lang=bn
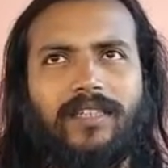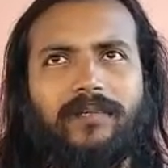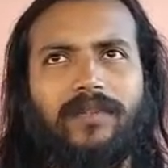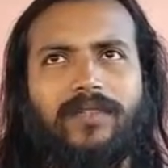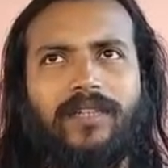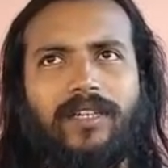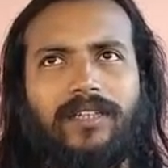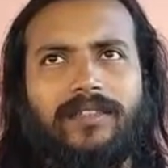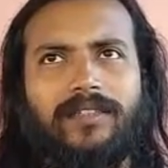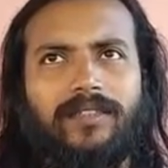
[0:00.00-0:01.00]
এই বিজয়ের
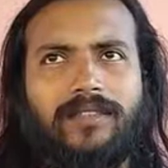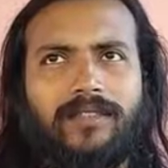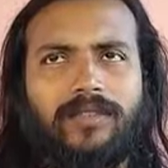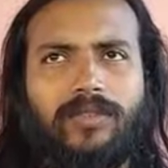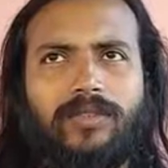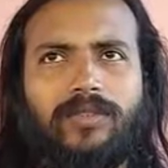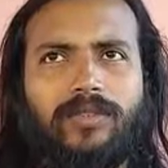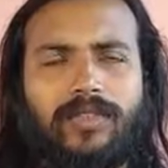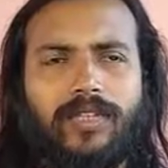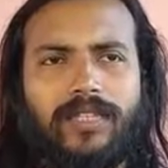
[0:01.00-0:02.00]

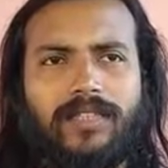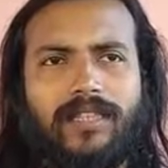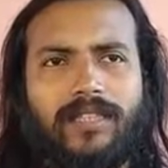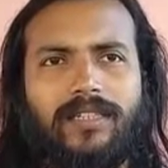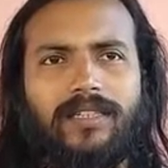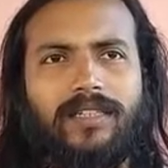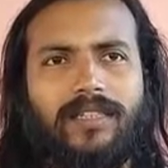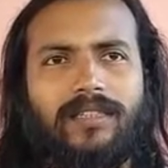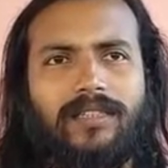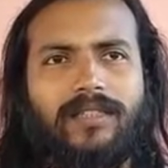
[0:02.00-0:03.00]
সূর্যোদয়কে সাক্ষী রেখে